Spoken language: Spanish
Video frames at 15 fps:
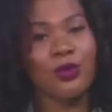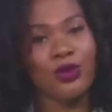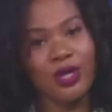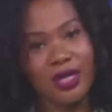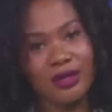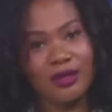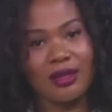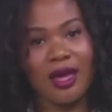
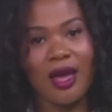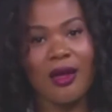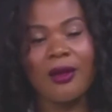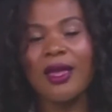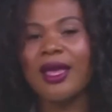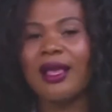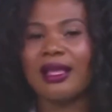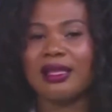modista
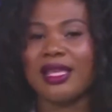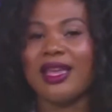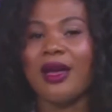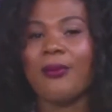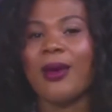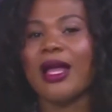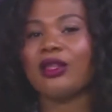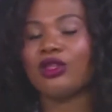que se
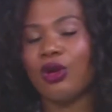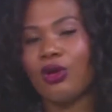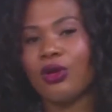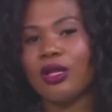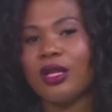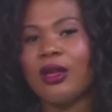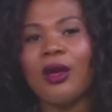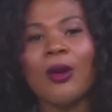llama
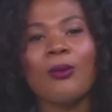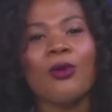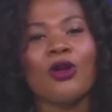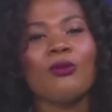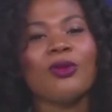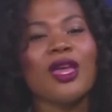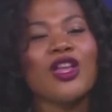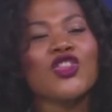tony
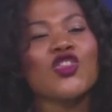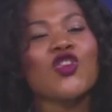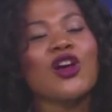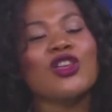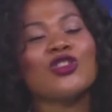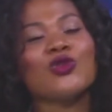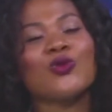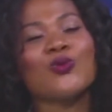volviendo
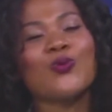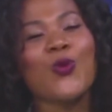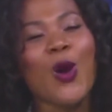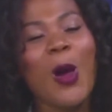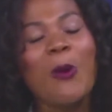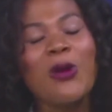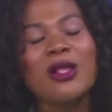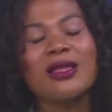a su
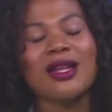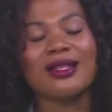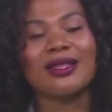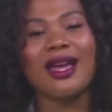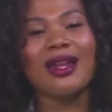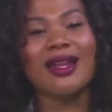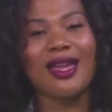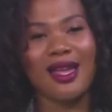pueblo
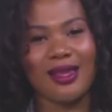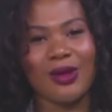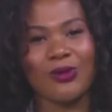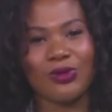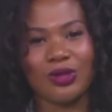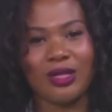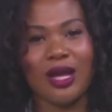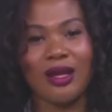natal en
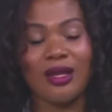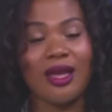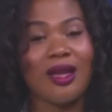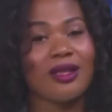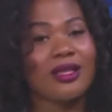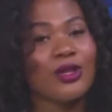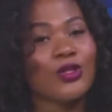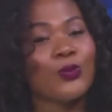
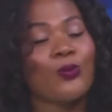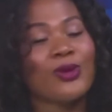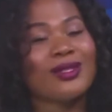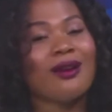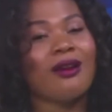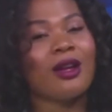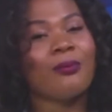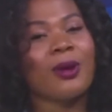Australia,
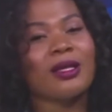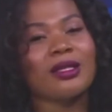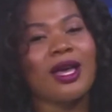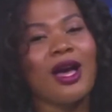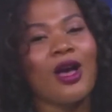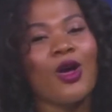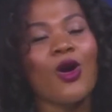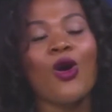después de haber
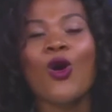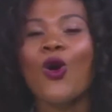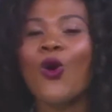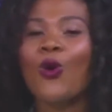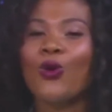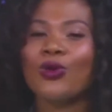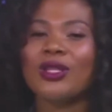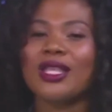pasado
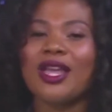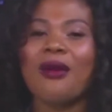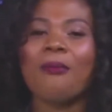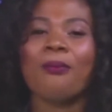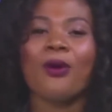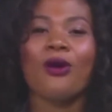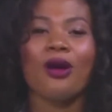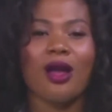un
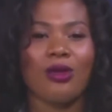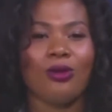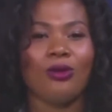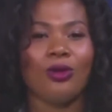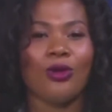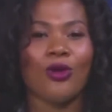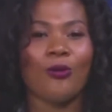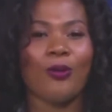tiempo en
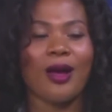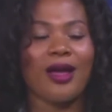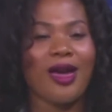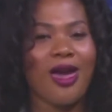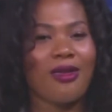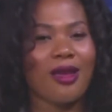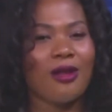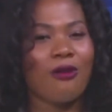Europa,
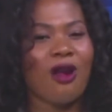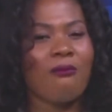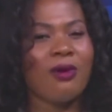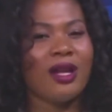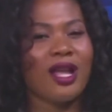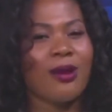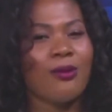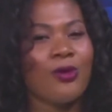en el cual
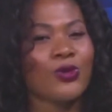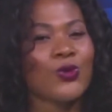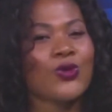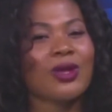veremos